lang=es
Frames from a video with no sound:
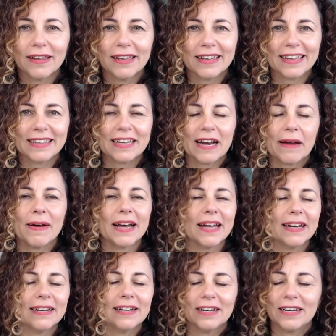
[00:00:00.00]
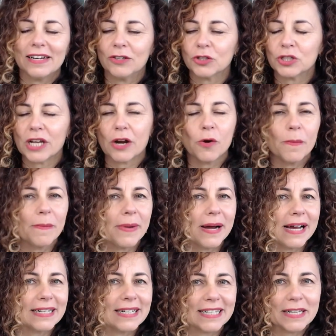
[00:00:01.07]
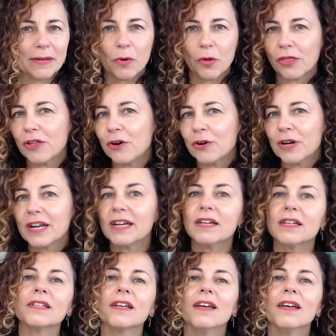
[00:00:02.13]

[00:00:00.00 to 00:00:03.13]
eh, que trabajen los aromas, las emociones,